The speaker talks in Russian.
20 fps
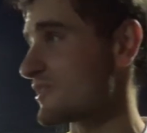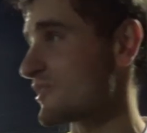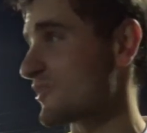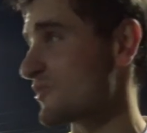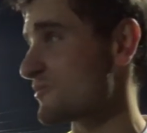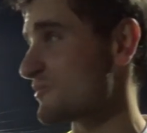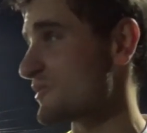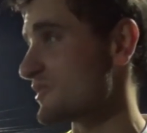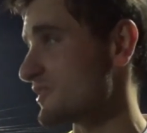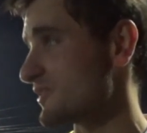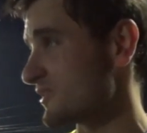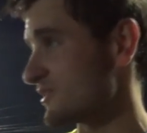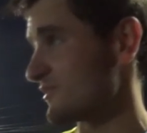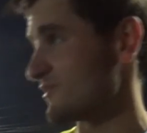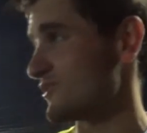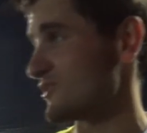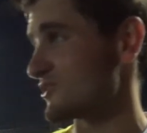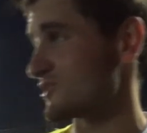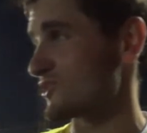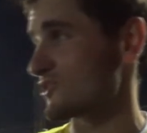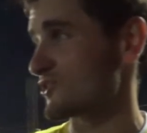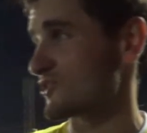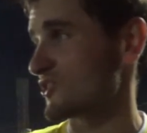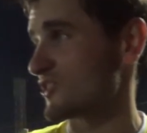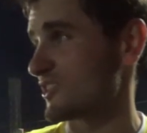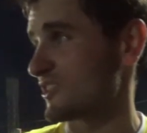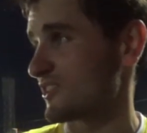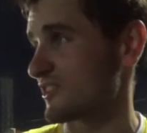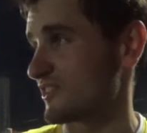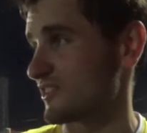кроме вниз
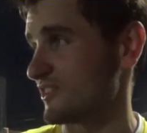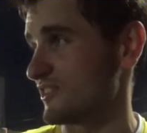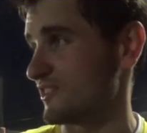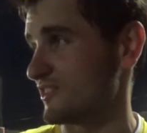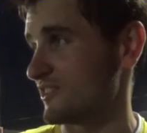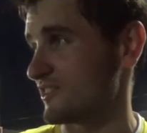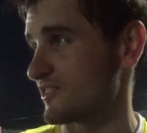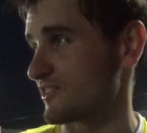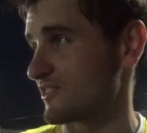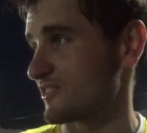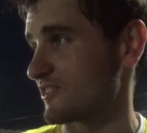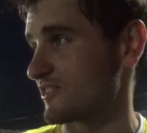ЖЖ и